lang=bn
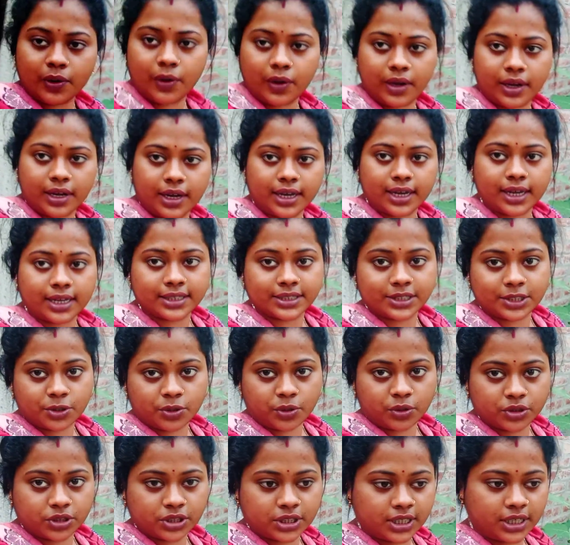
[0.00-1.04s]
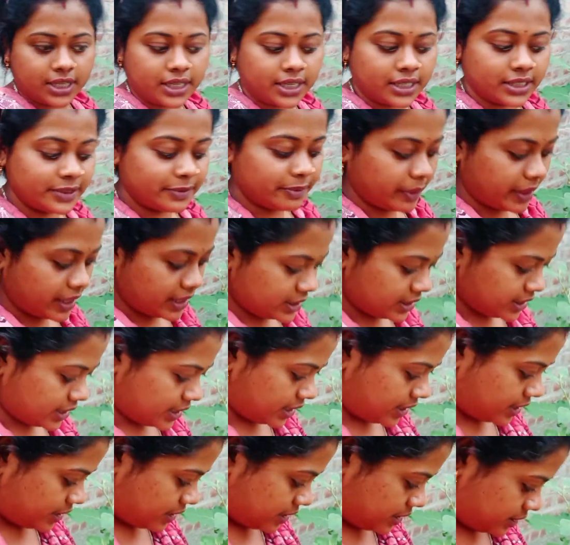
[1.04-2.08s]
লঙ্কা গাছ টক শাক গাছ পাট
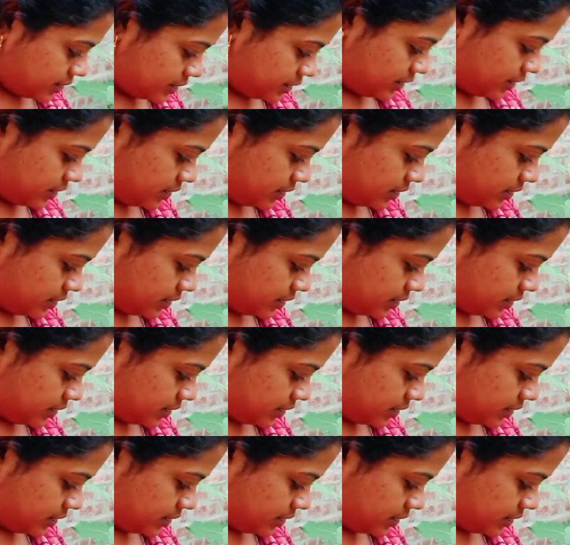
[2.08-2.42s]
শাক গাছ